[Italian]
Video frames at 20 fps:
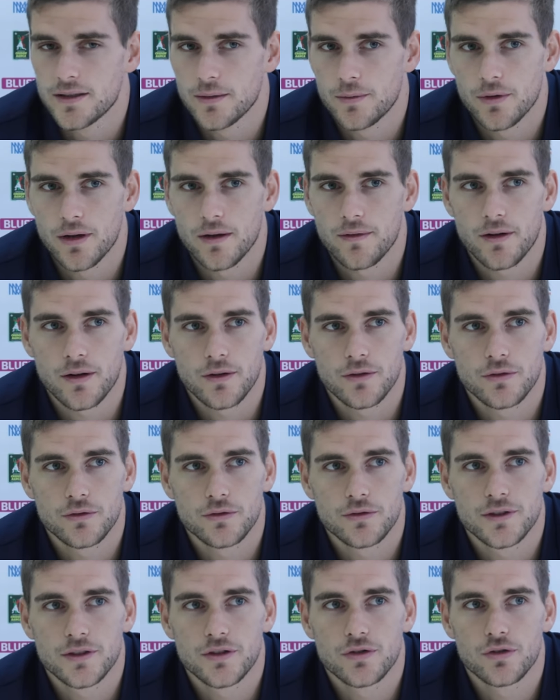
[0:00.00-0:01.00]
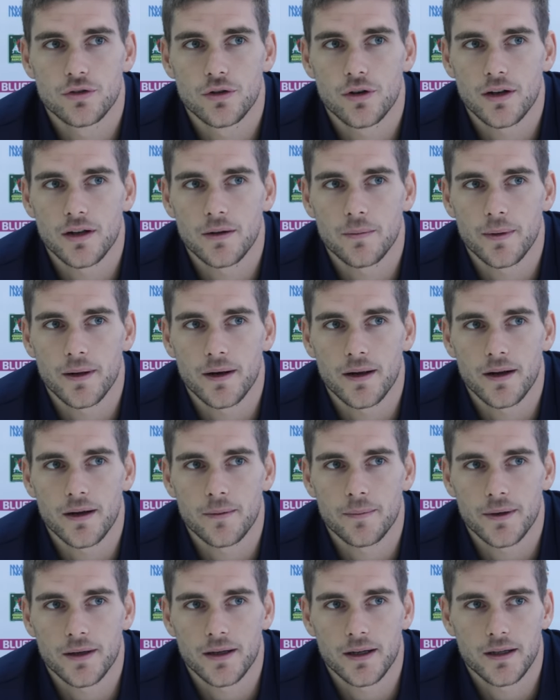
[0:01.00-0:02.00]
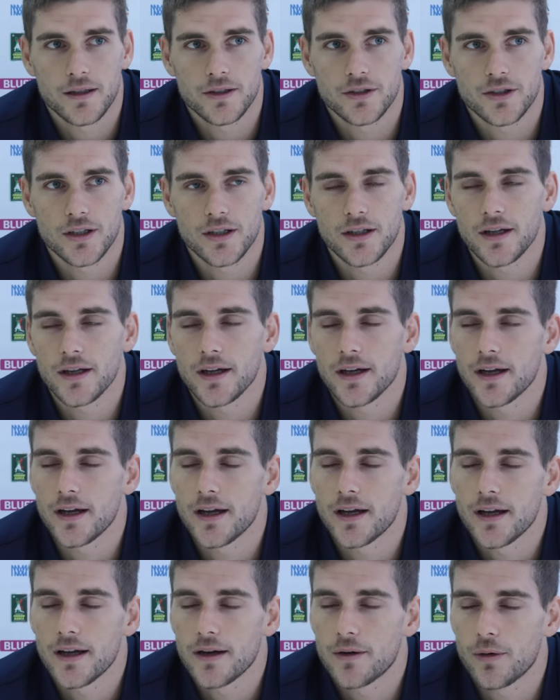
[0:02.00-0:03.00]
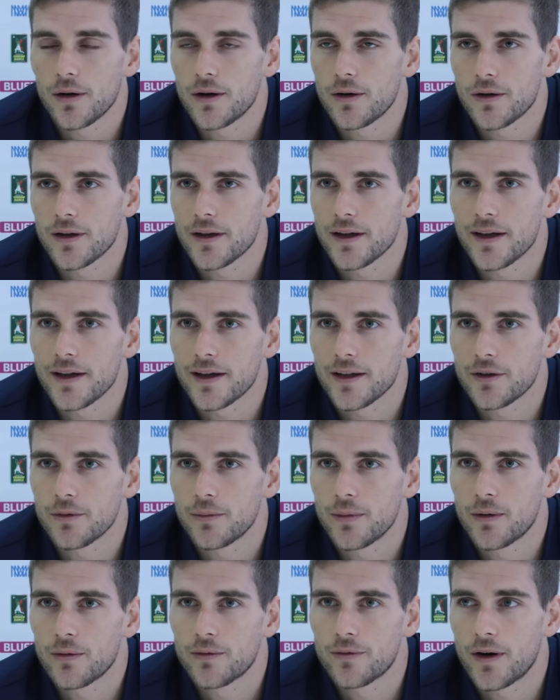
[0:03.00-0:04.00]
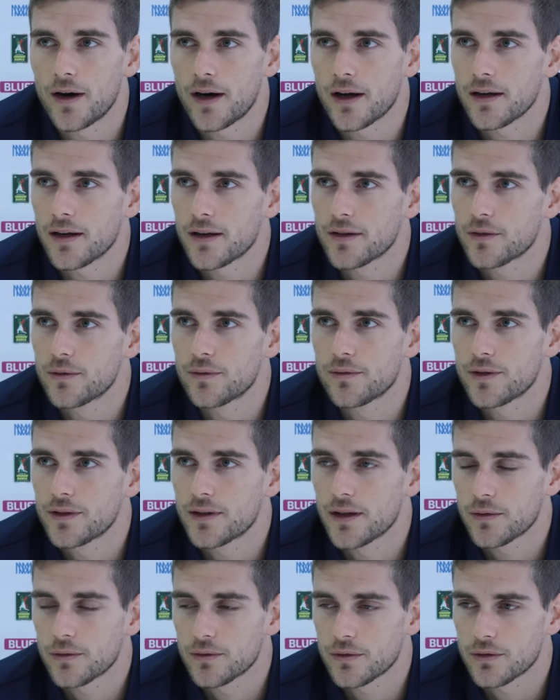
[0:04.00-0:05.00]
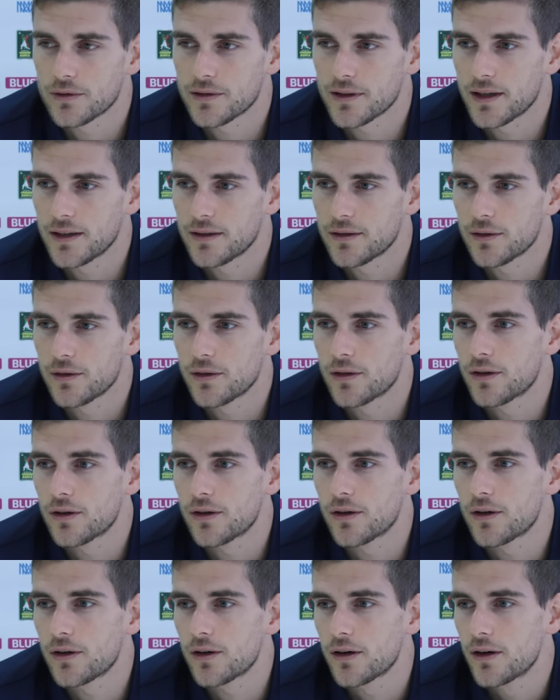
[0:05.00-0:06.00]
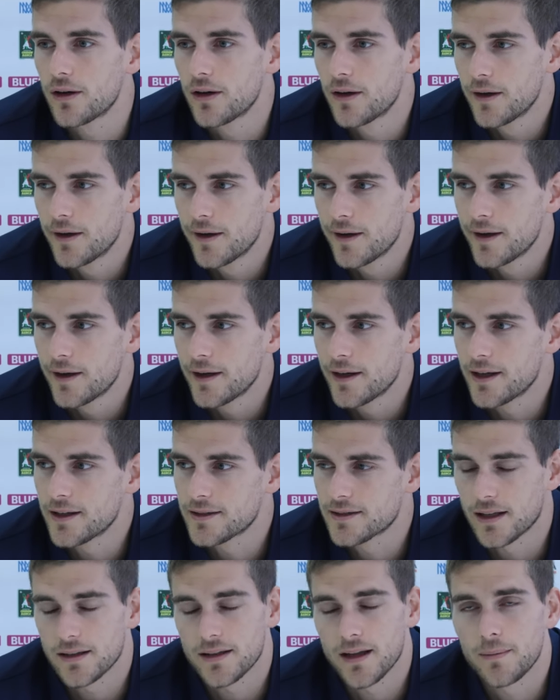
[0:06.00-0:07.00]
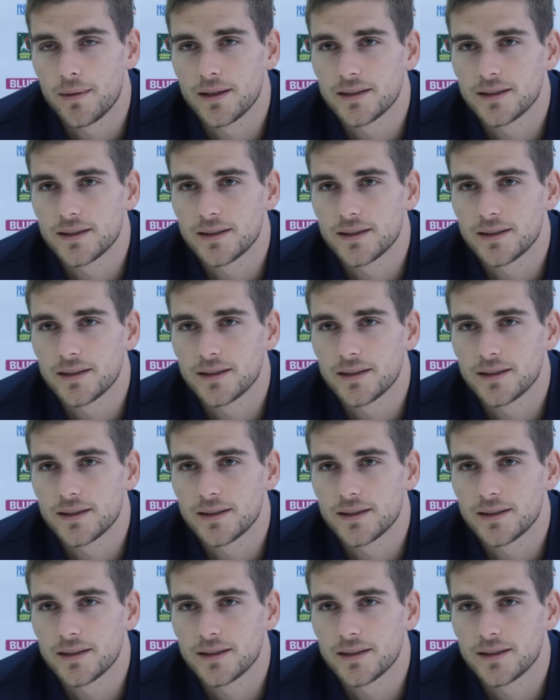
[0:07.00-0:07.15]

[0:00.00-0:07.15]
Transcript: stiamo lavorando tutti i giorni per, per crescere e quello che, che, dobbiamo fare. La sconfitta contro Trento è stata